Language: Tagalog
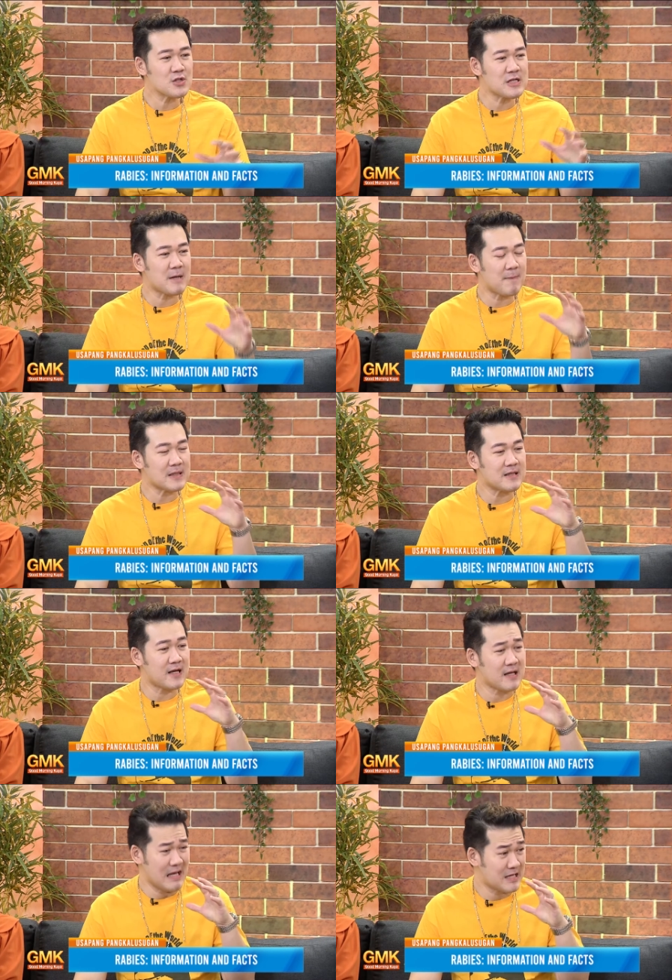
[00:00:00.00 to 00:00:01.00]
actually, kapag
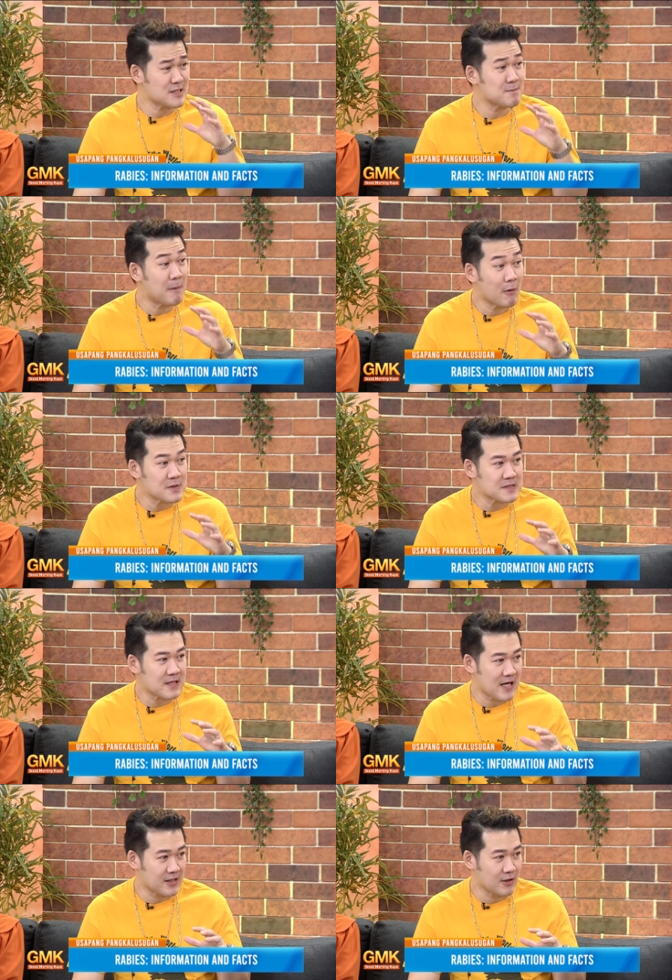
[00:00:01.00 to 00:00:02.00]
na-expose
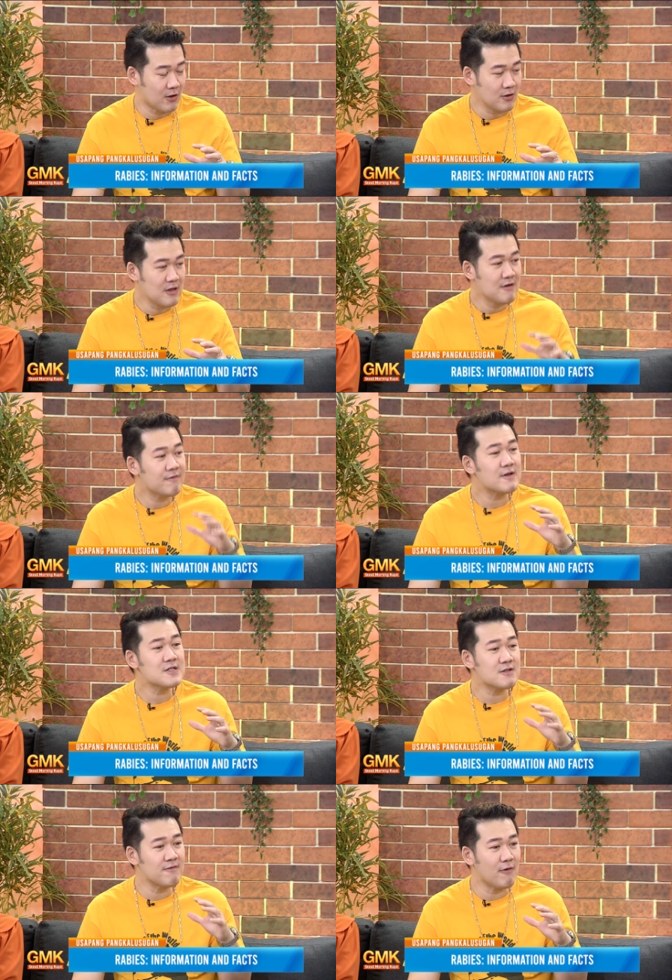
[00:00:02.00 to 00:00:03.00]
tayo,
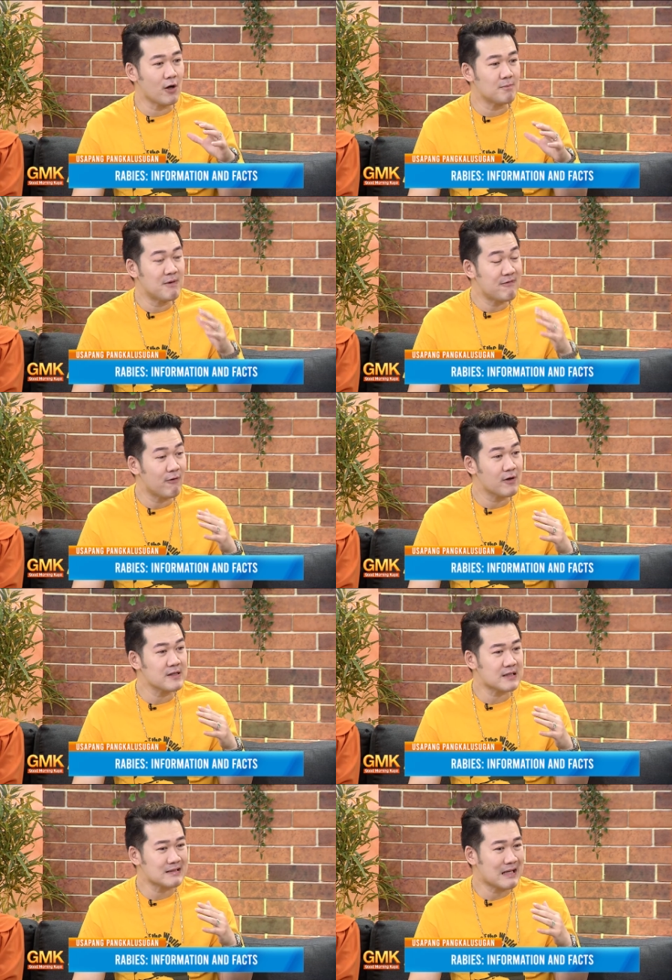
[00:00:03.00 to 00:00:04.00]
first of all,
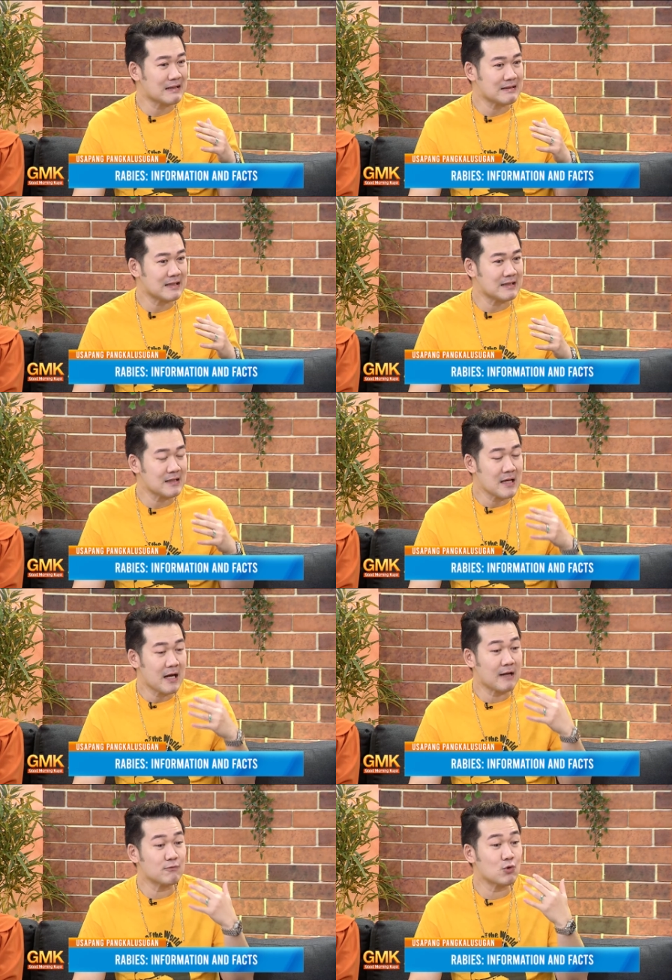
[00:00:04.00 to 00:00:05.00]
before natin
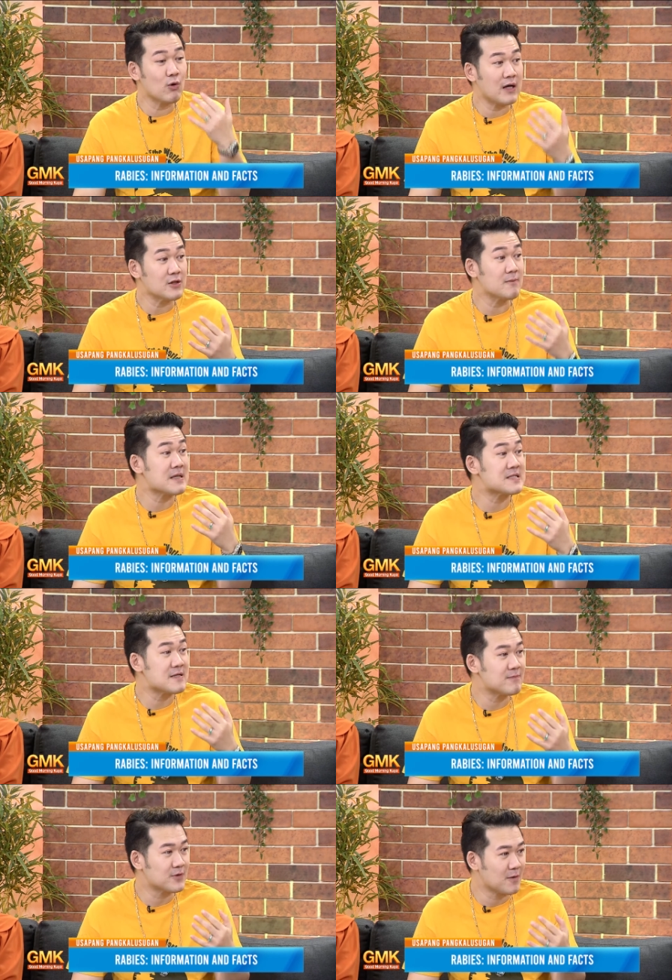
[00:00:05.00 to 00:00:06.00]
hantungan yung mga
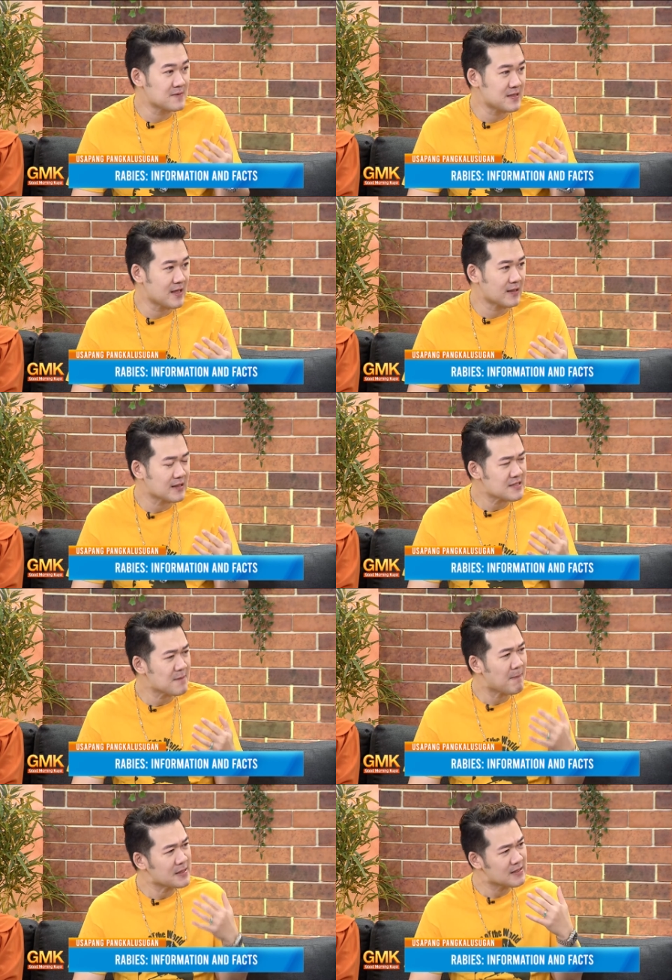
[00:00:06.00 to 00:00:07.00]
symptoms na yan, mm -hmm.
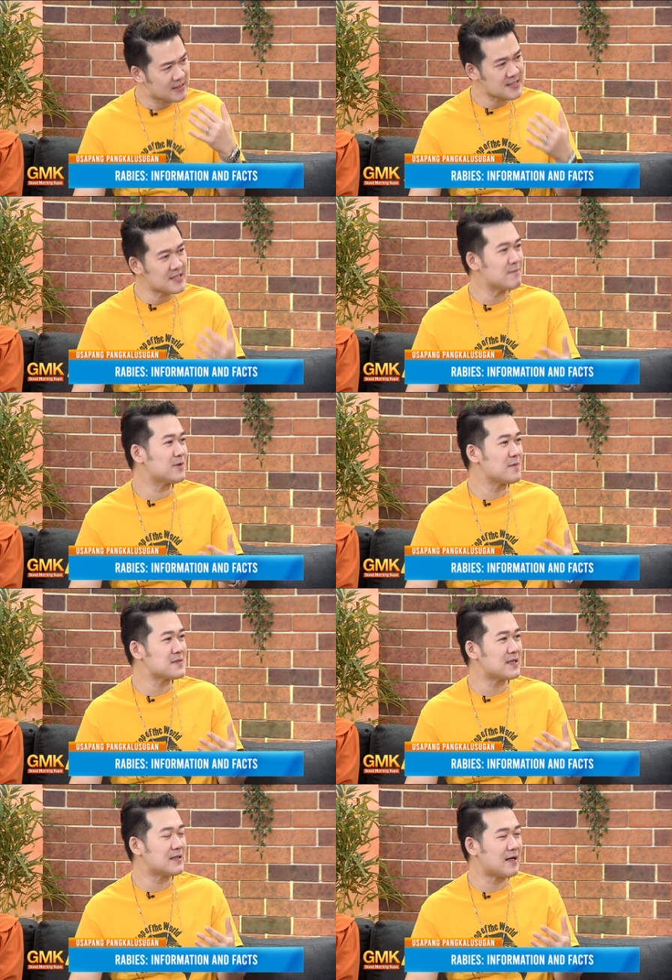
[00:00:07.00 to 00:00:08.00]
kasi pag
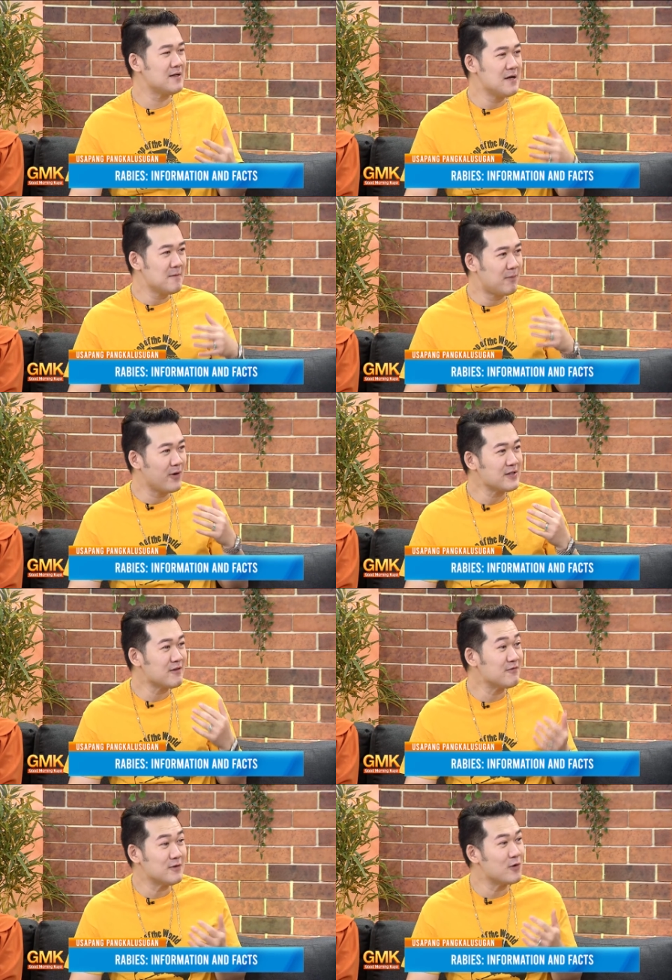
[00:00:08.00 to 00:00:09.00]
nagka-symptoms ka na,
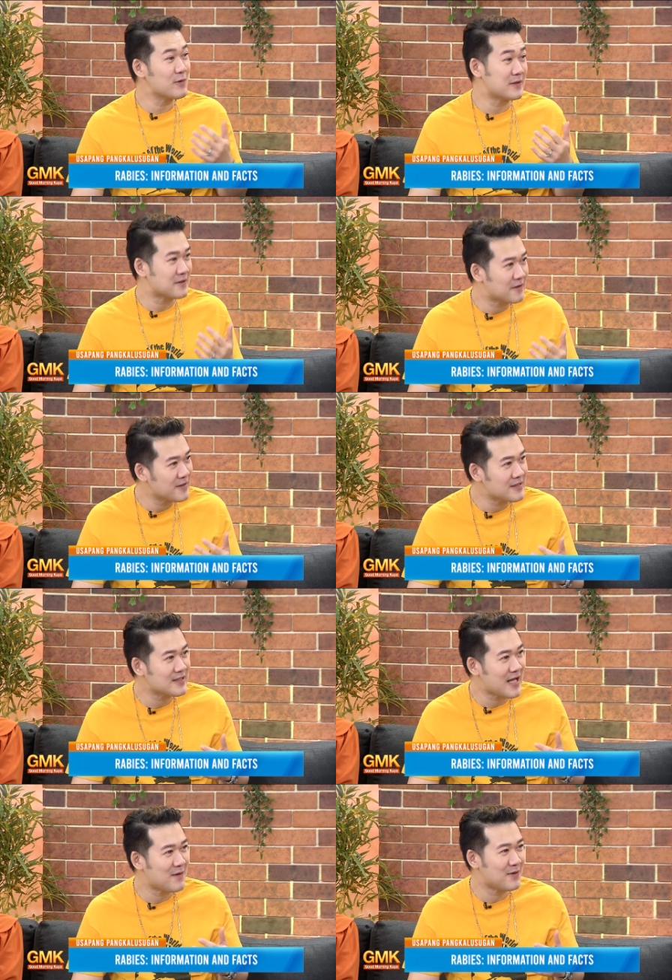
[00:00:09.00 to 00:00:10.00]
point of no return oh,
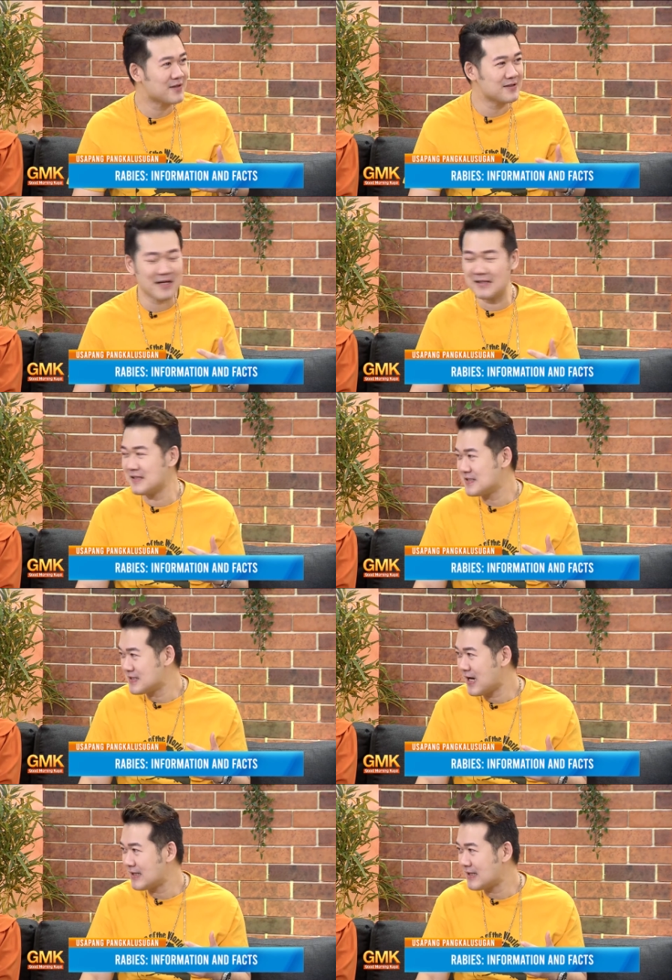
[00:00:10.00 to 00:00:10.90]
ang tawag yes. natin